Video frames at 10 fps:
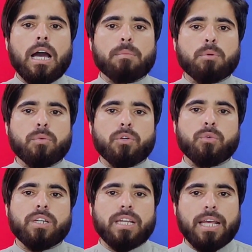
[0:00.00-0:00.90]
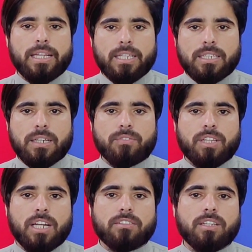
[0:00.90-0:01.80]
आपको वी ट्वेंटी नाइन ई की तरफ
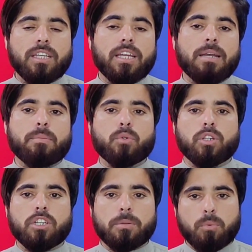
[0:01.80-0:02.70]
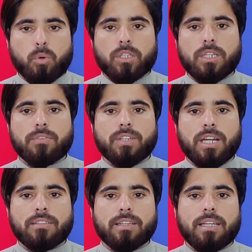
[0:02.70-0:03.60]
जाना चाहिए रेडमी नोट थर्टीन प्रो की तरफ
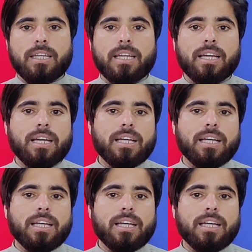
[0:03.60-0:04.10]
जाना चाहिए